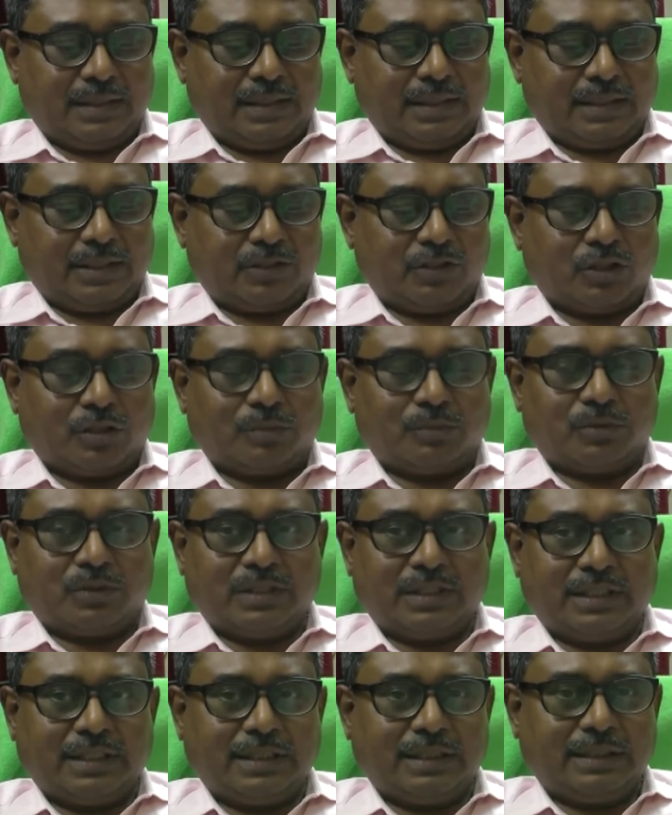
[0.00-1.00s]
এটা জন্ম
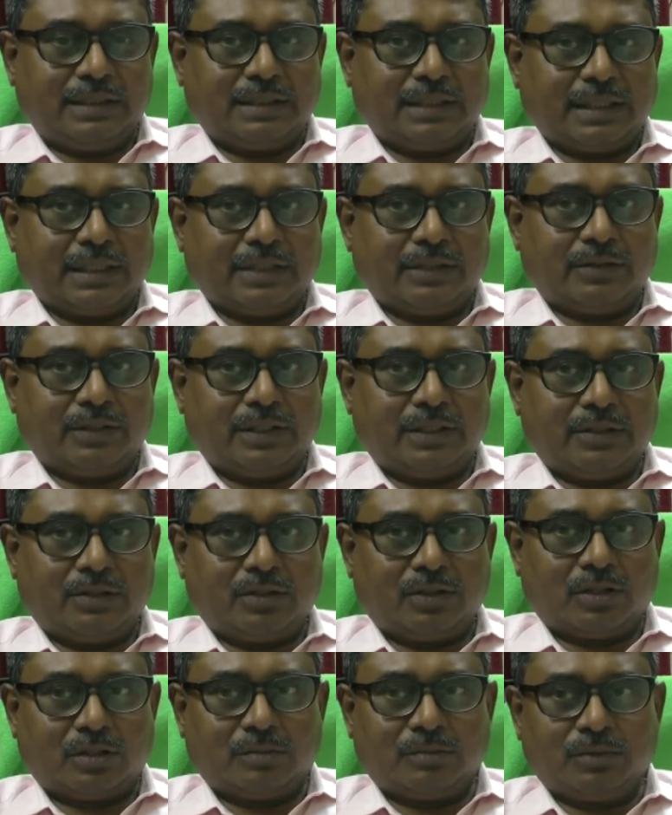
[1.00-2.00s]
থেকে থাইরয়েড
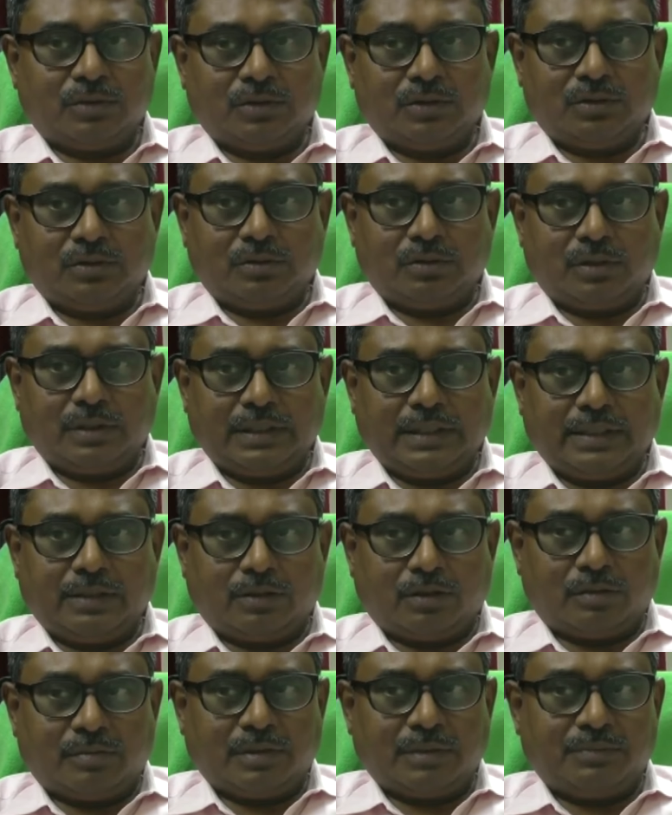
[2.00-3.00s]
হরমোনের
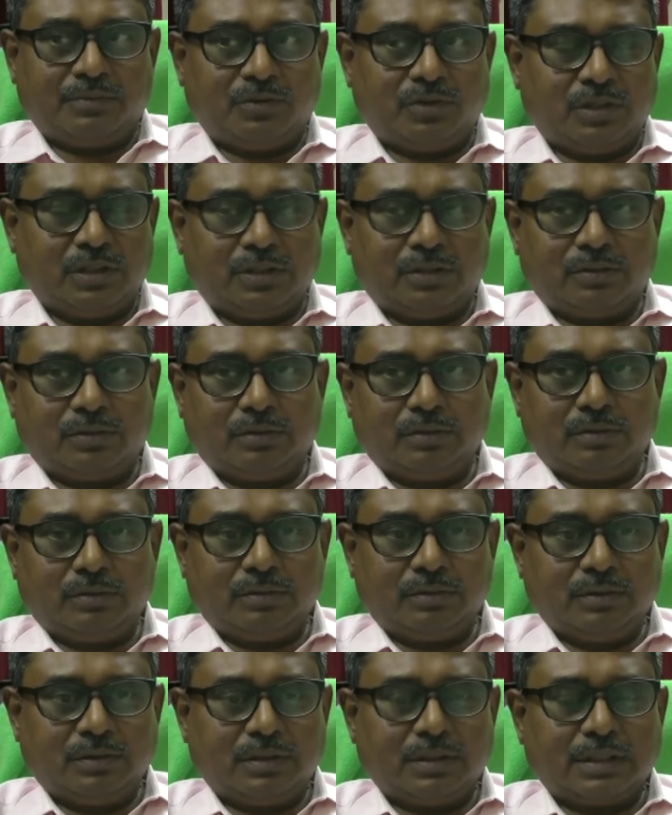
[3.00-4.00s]
অভাবজনিত
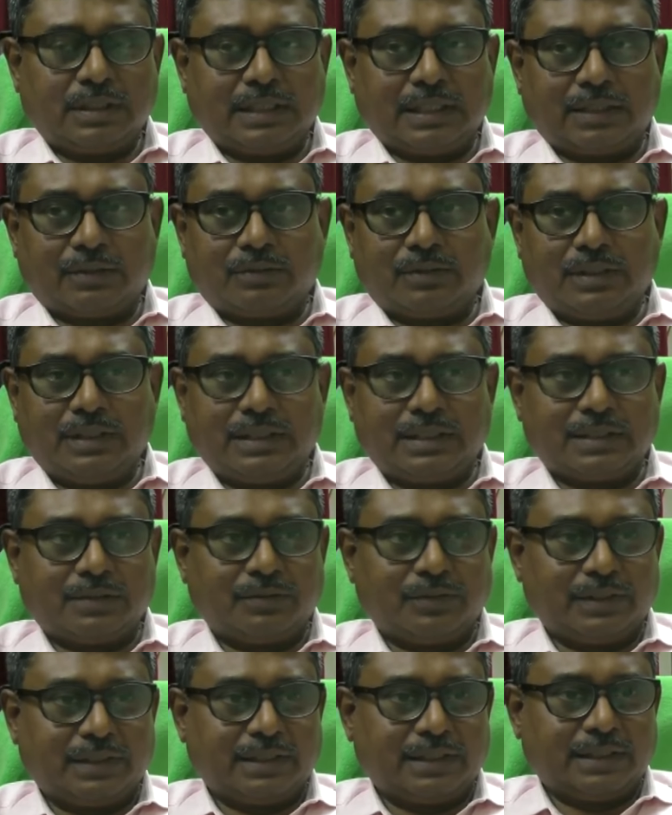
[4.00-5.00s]
কারণে এটা
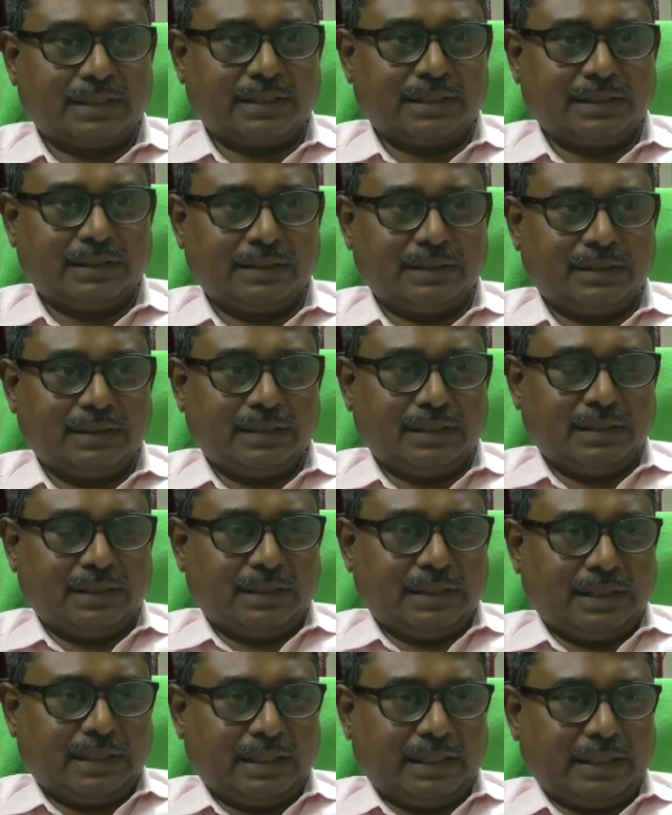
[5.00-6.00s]
হয়ে থাকে
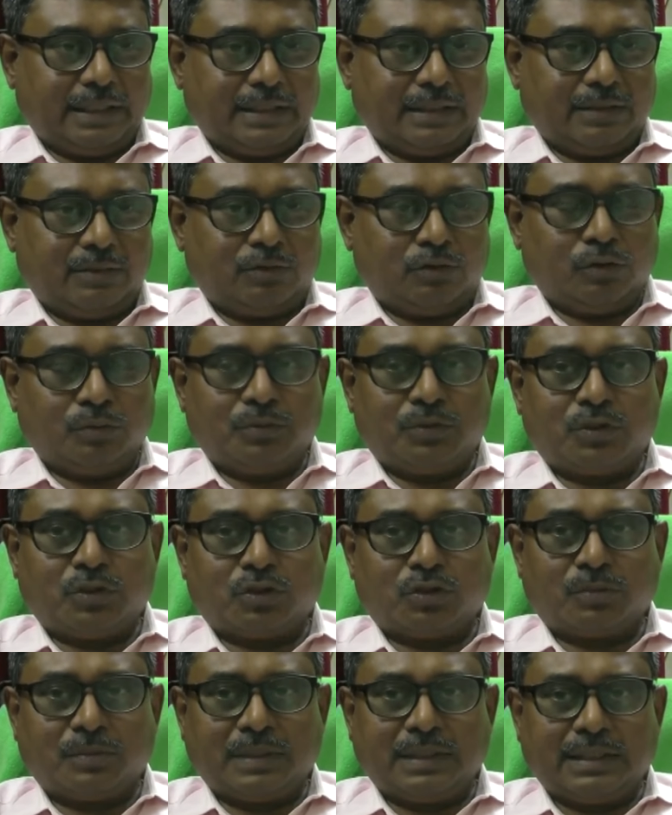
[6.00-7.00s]
এটা খুব
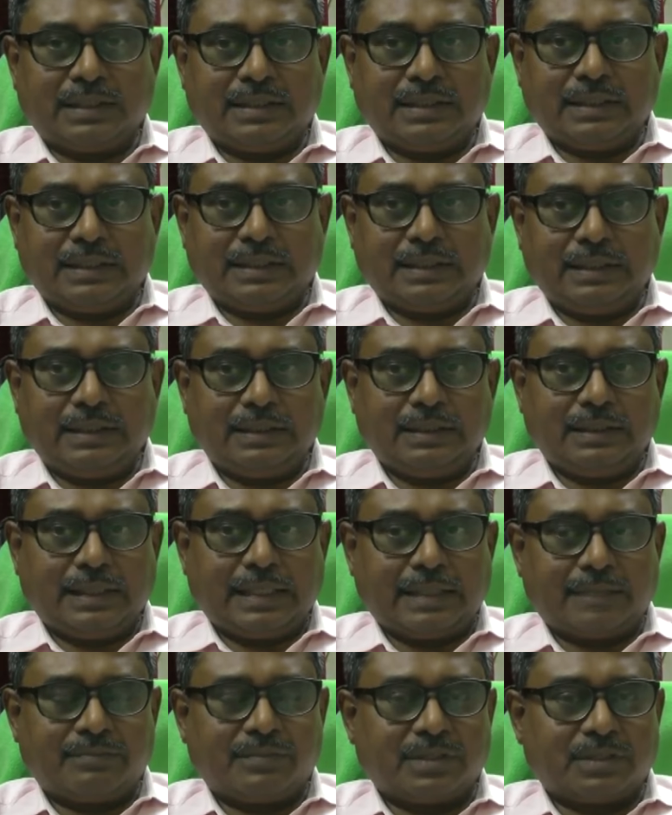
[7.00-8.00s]
ছোটোবেলার থেকে
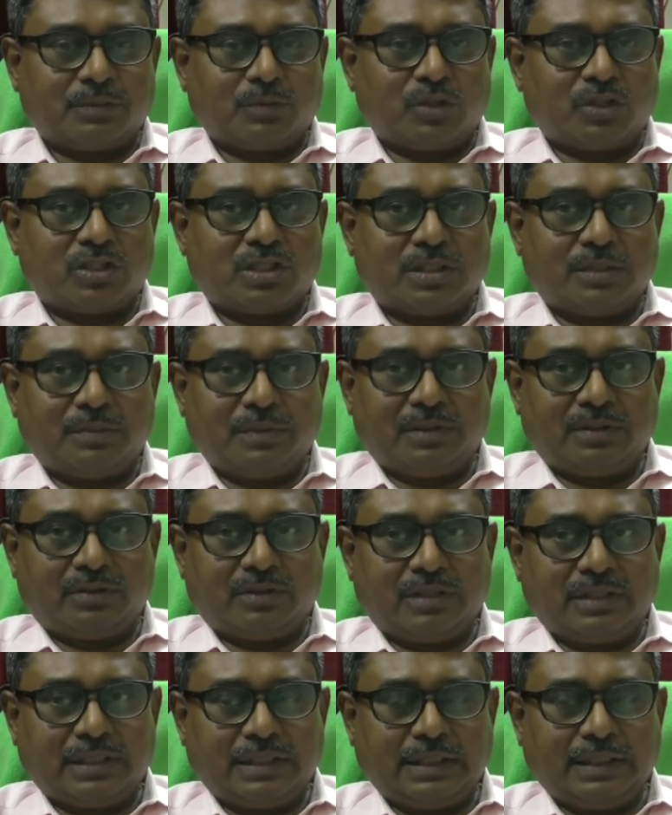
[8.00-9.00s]
এক মাস বয়সের ভিতর
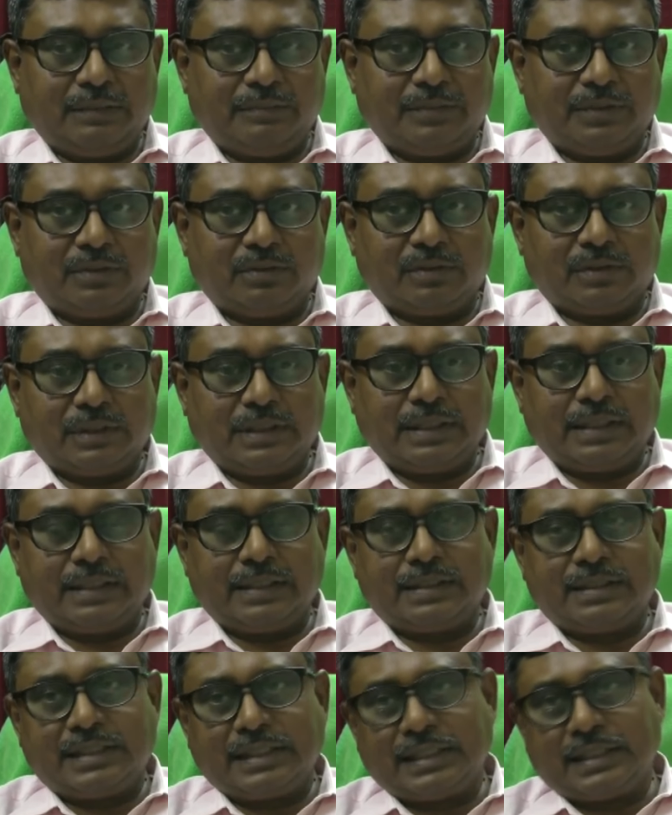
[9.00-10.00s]
থেকে ভিতরে এর
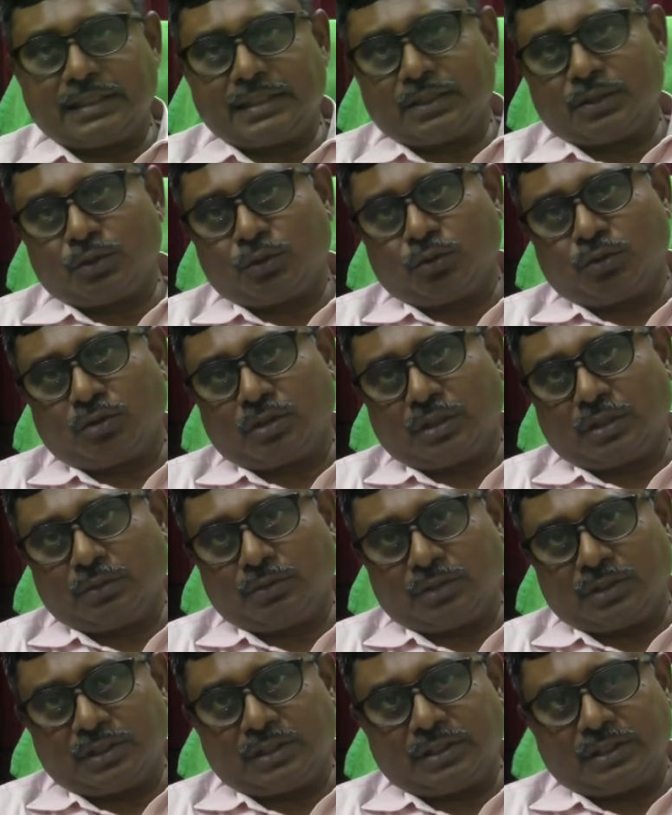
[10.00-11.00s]
চিকিৎসা শুরু করা
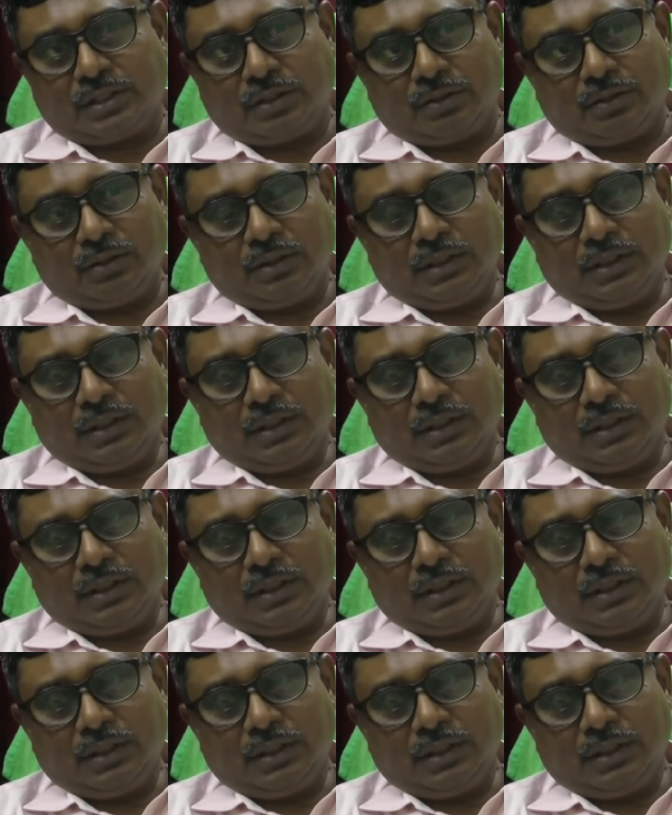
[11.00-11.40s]
উচিত ছিল